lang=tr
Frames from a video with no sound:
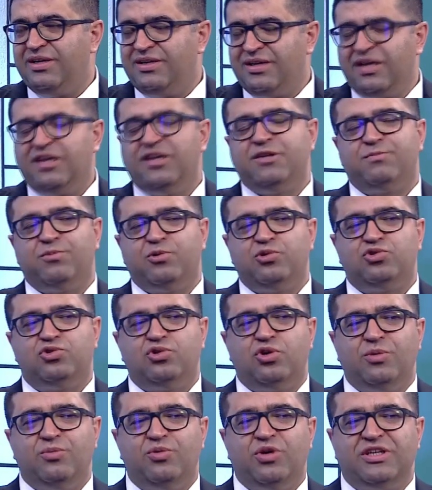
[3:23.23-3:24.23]
nakit
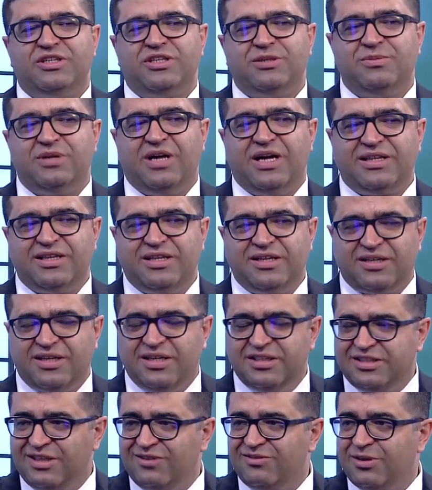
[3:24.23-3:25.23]
pozisyonu bu yatırım
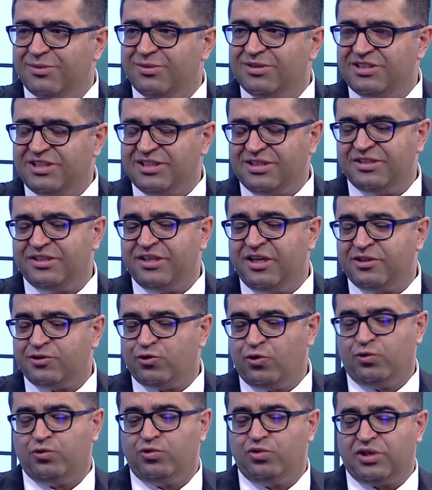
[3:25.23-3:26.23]
rahatlıkla çevirebilecek nitelikte
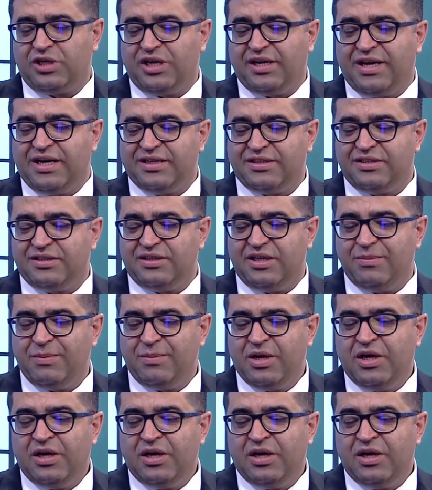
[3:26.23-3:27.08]
olduğu kanaatindeyim.